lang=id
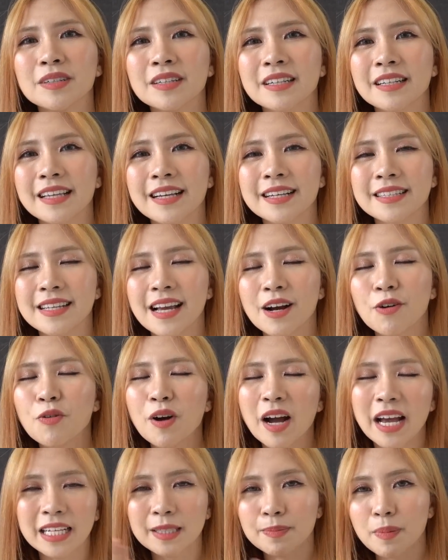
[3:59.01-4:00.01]
ngerti gak sih aku
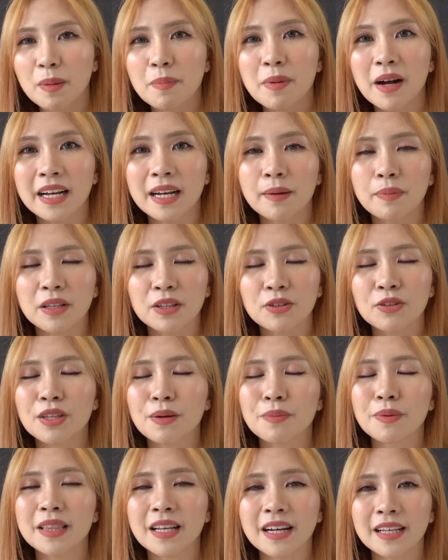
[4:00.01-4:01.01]
nggak expect bakal dapet itu
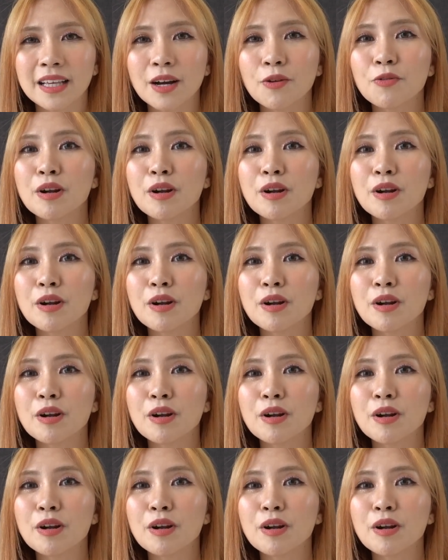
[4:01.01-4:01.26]
tapi ternyata